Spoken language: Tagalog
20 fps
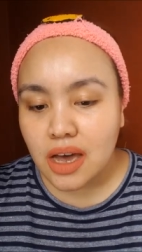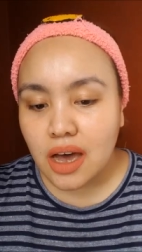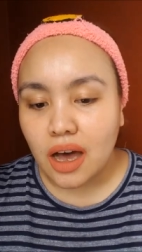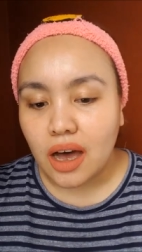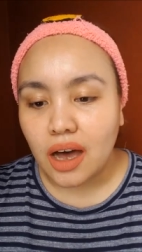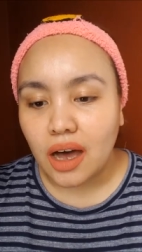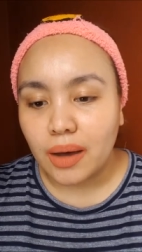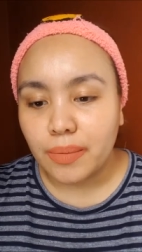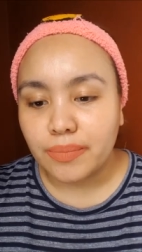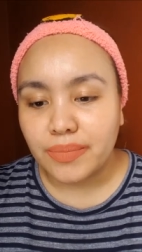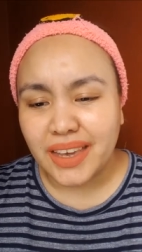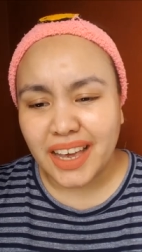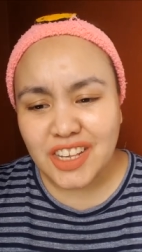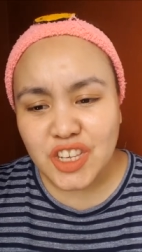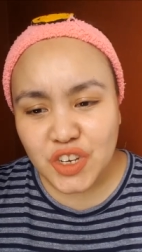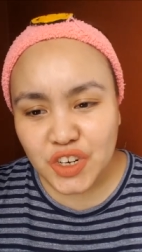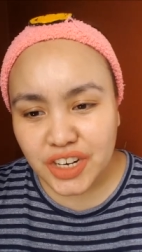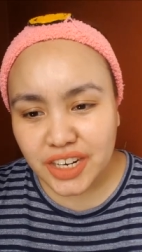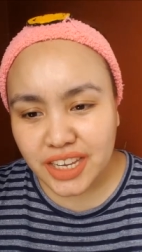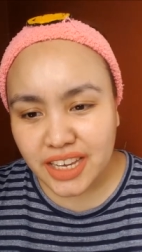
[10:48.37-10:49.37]
Um, yes,
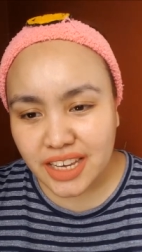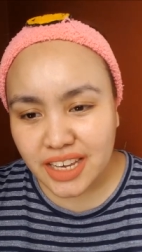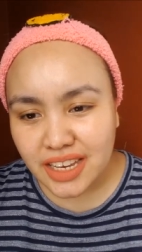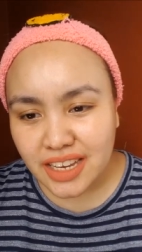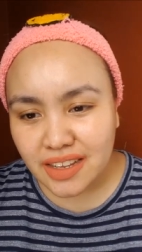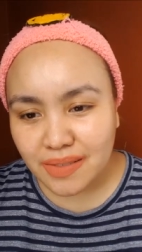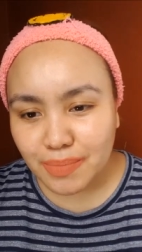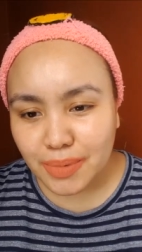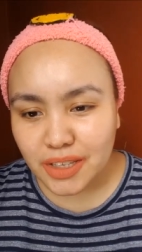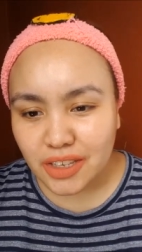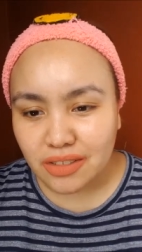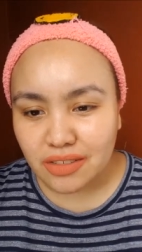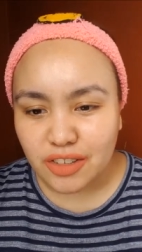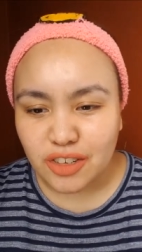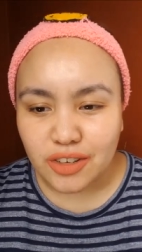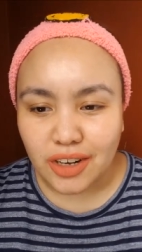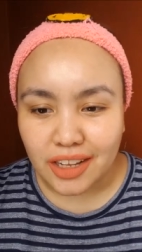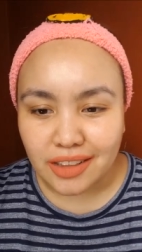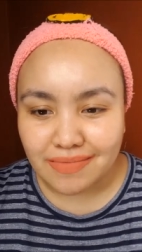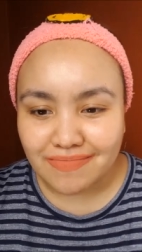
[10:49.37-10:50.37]
you're gonna eat, but
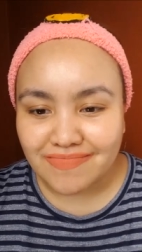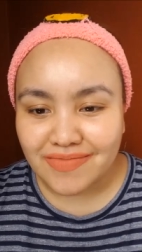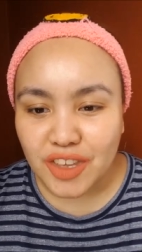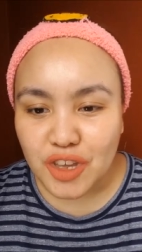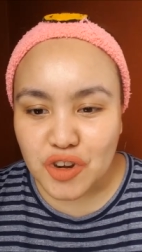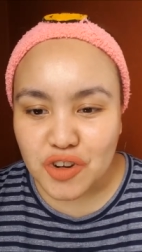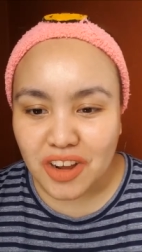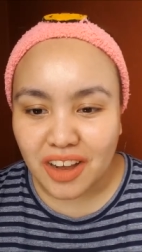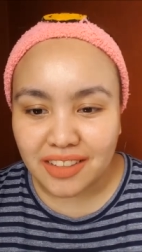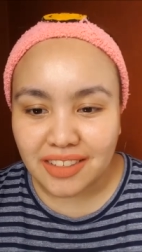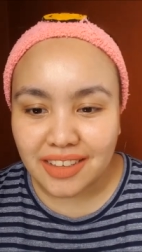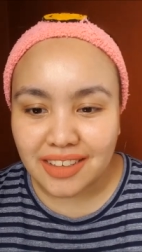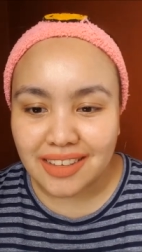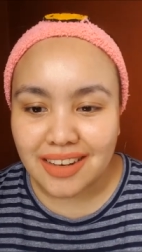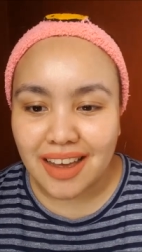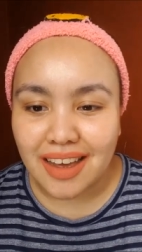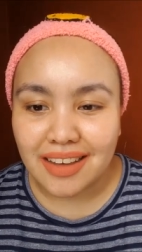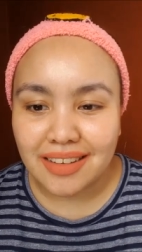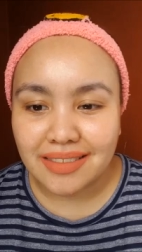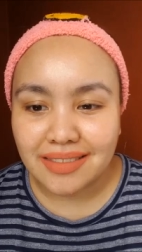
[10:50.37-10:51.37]
you're not, you're not
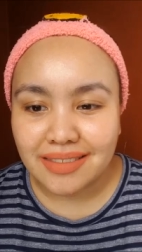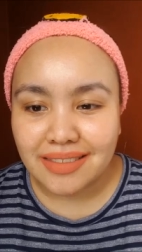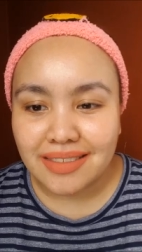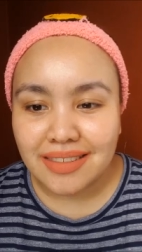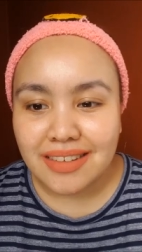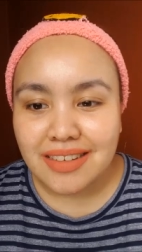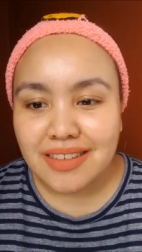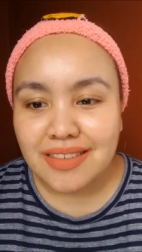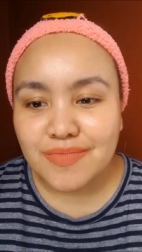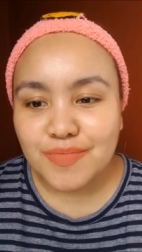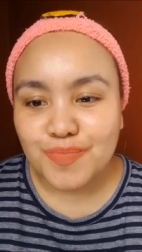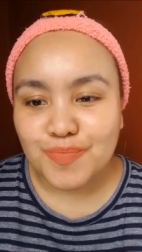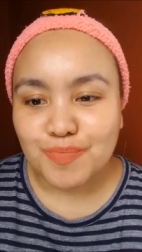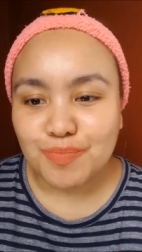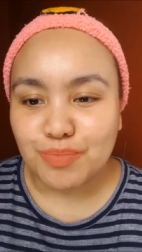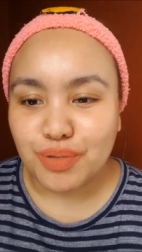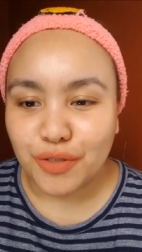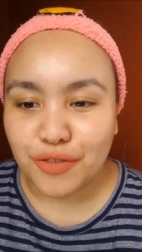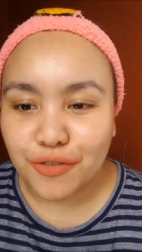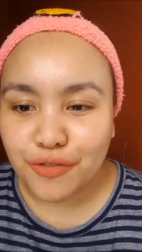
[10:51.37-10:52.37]
gonna
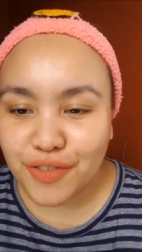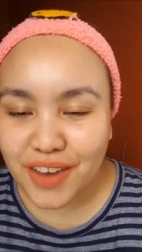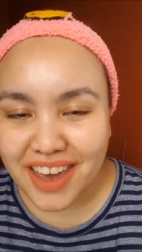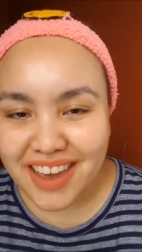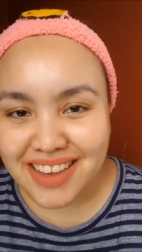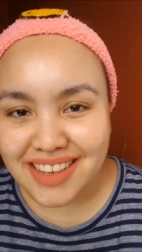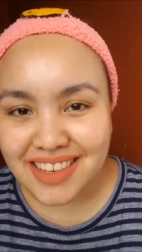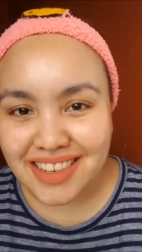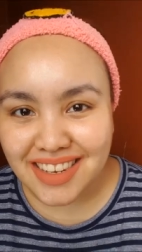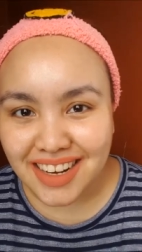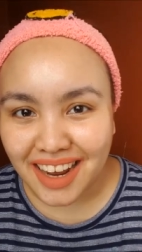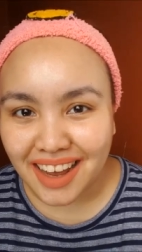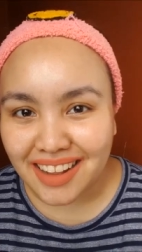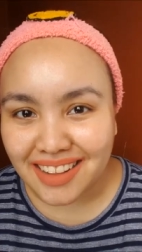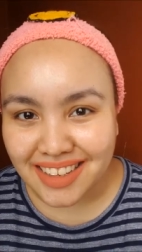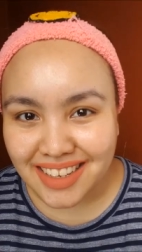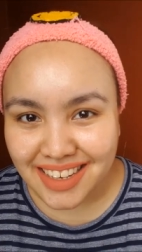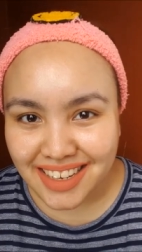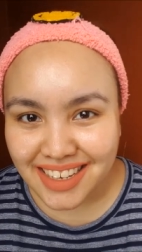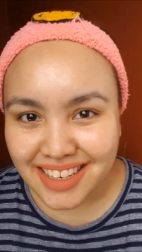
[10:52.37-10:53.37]
buffet style
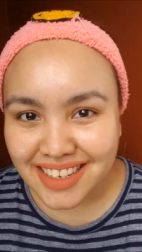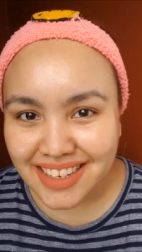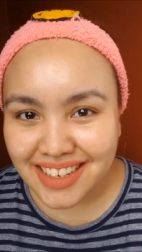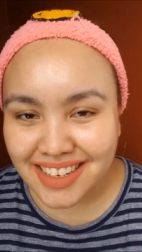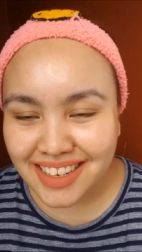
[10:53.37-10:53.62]
eat.